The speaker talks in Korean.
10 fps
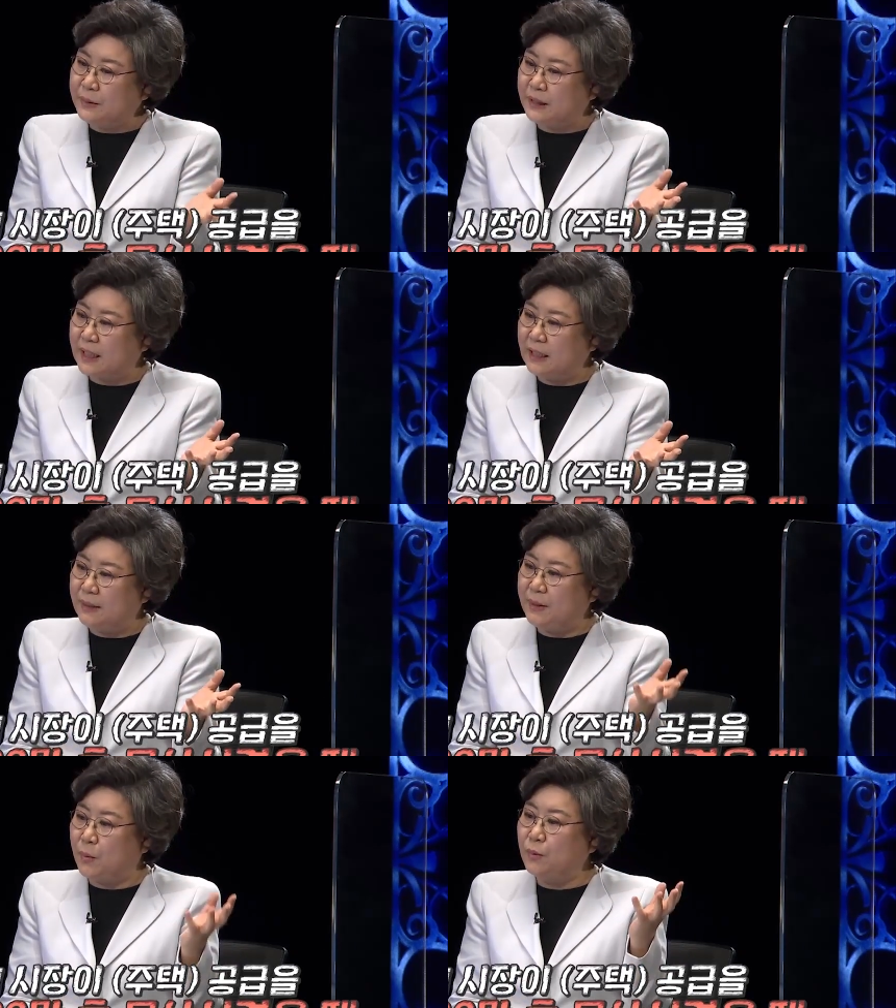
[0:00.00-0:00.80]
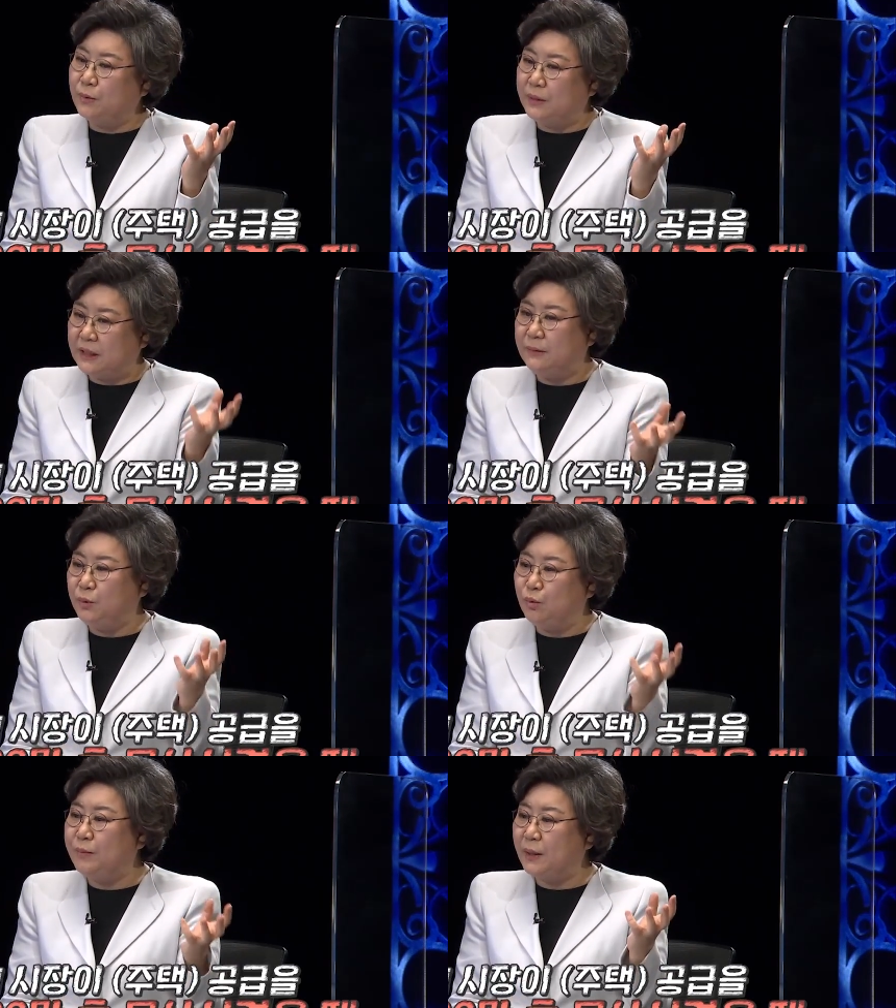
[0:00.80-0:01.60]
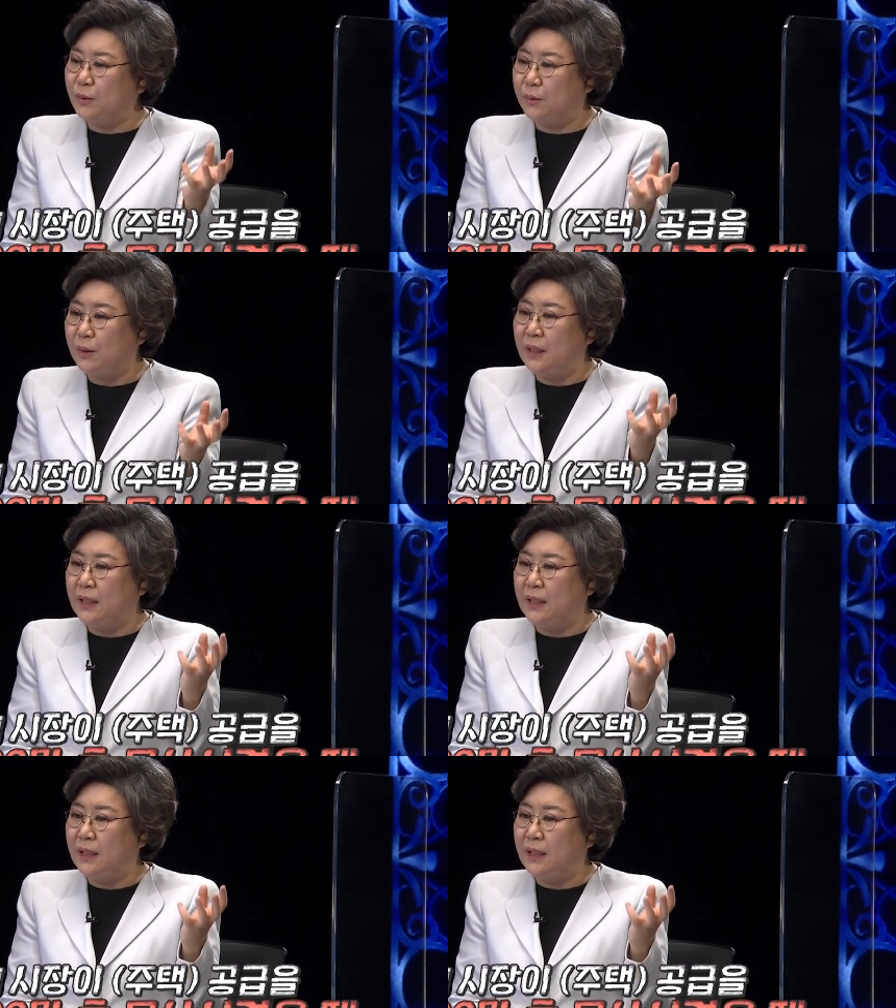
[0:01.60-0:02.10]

시장님이 공급을 26만 원